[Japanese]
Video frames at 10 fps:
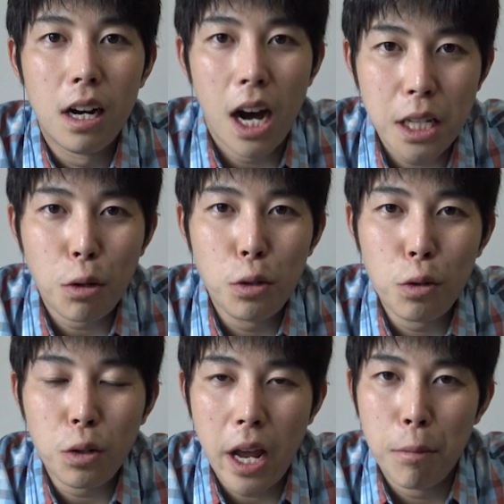はいという
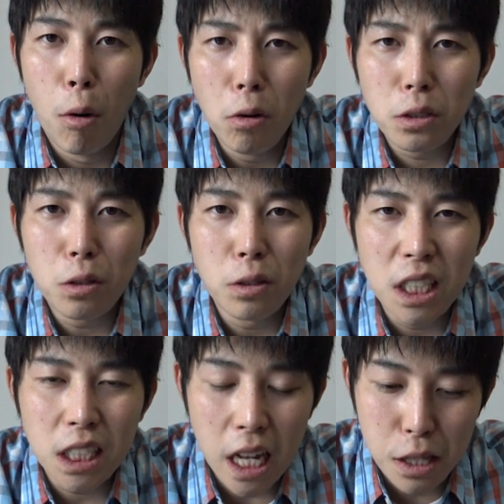ことでモンスト
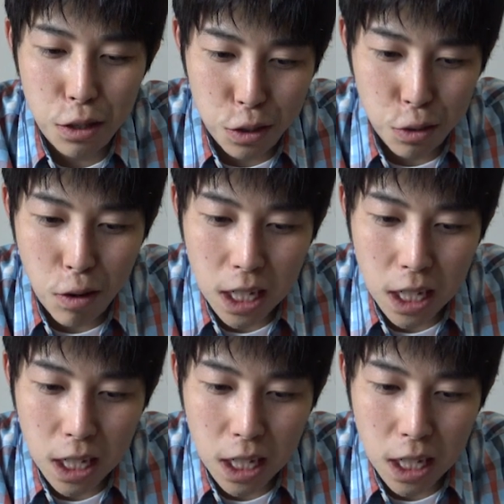2015